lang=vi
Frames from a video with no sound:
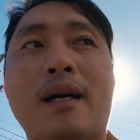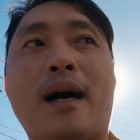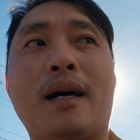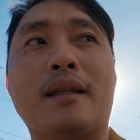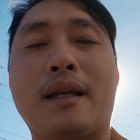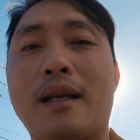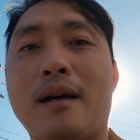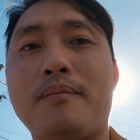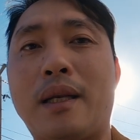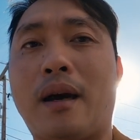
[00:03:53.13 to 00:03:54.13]
uh, thì cái
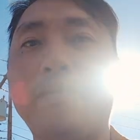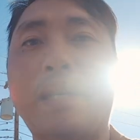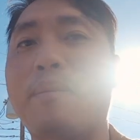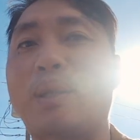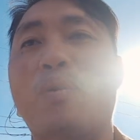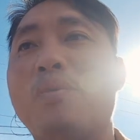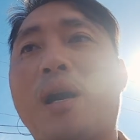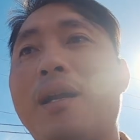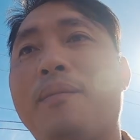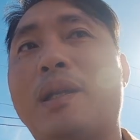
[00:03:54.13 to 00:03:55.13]
đó mình ở Việt Nam mình cũng
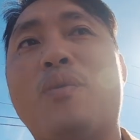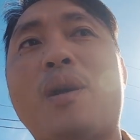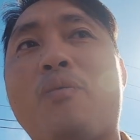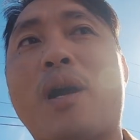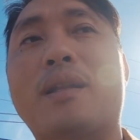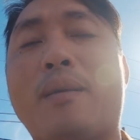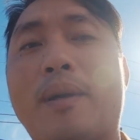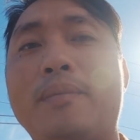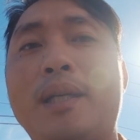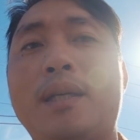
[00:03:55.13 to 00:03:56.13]
có nên mình cũng không quan
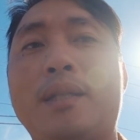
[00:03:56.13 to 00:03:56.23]
tâm lắm